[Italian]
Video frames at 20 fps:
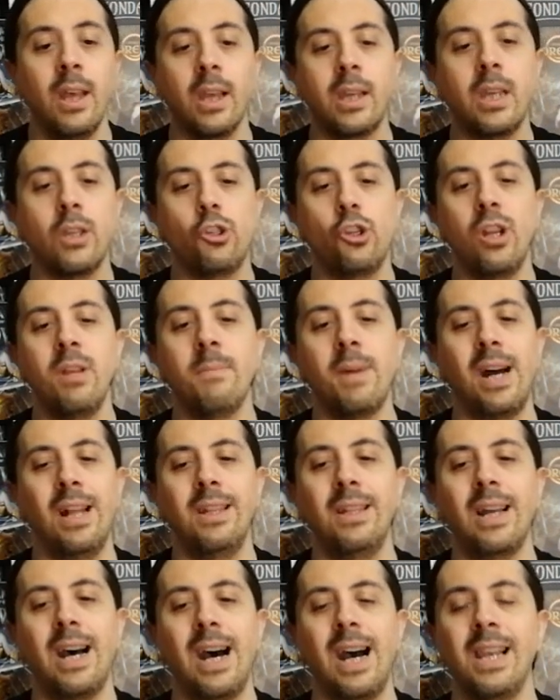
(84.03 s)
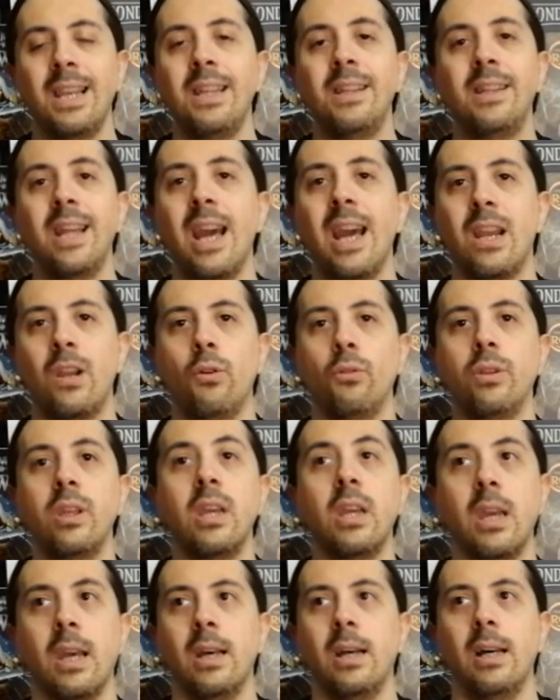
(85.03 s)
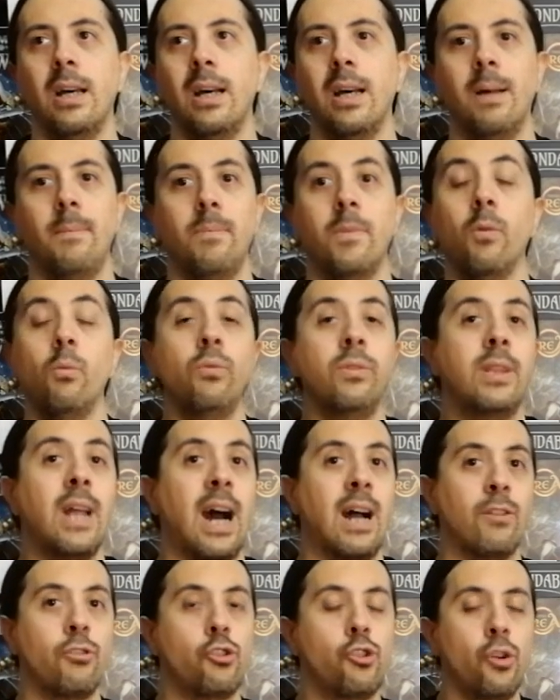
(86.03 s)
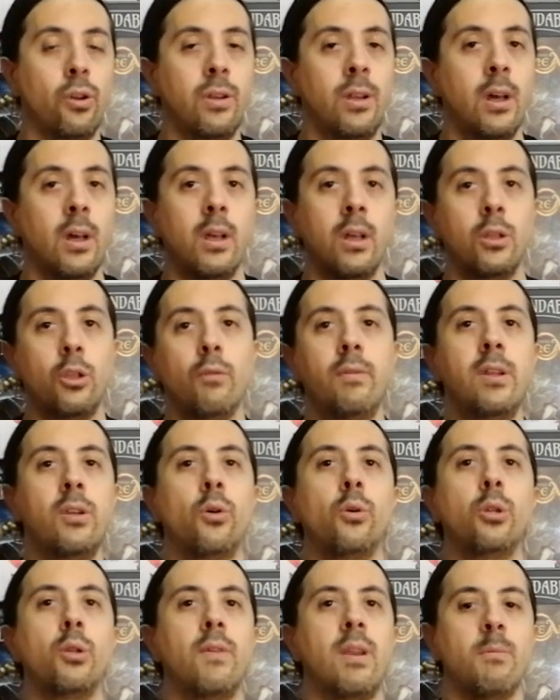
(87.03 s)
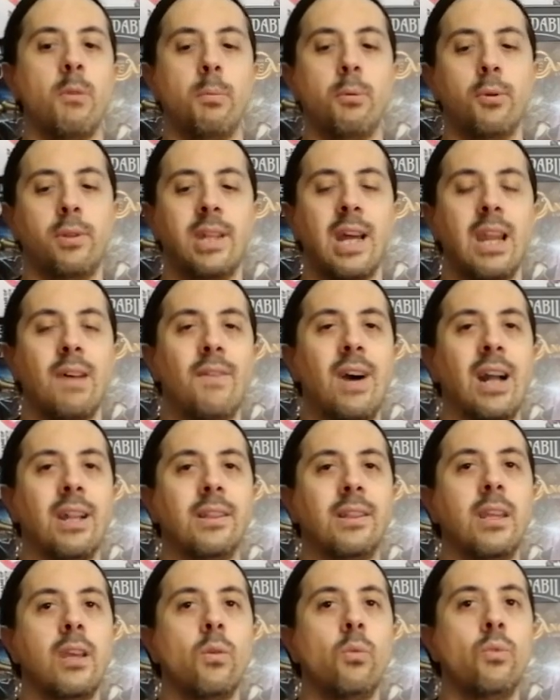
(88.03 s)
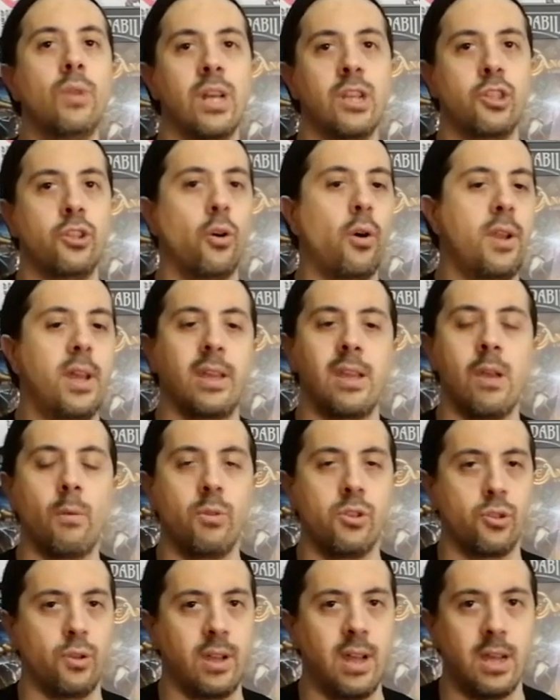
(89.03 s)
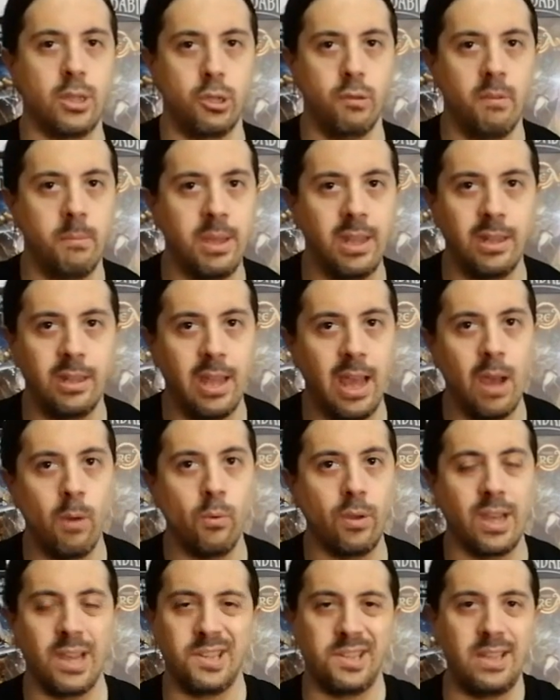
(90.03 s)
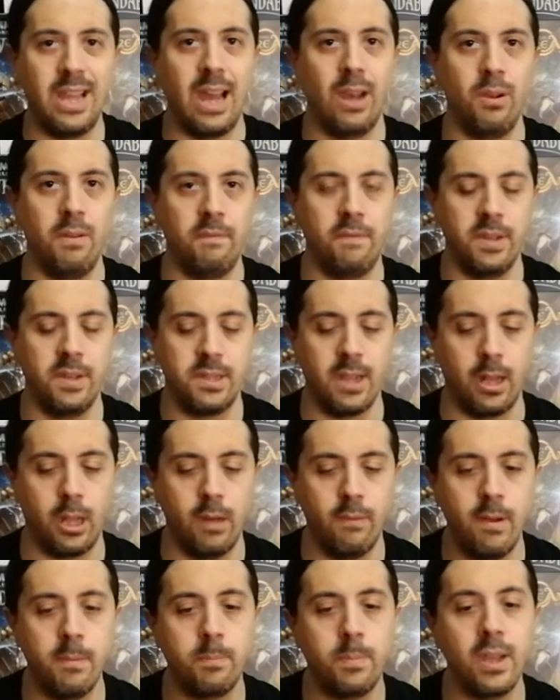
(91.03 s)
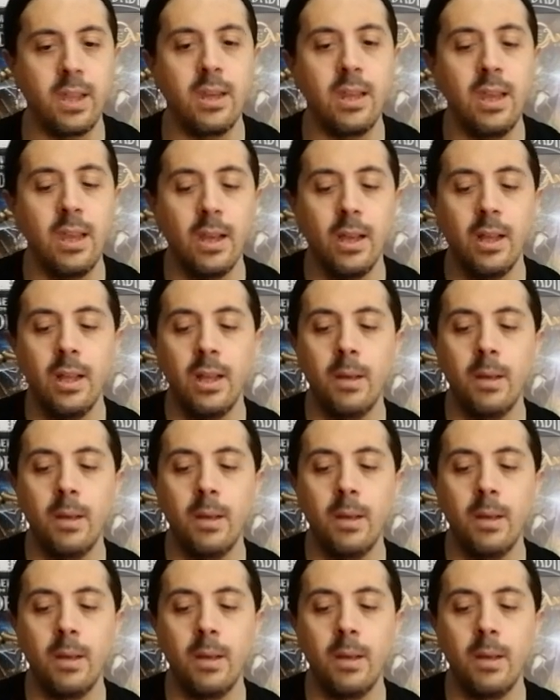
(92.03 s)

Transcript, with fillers: che ci rimanda all'interno di eh, un dungeon dove noi dovremo portare avanti una storia, che in questo caso ovviamente è un castello infestato dai vampiri,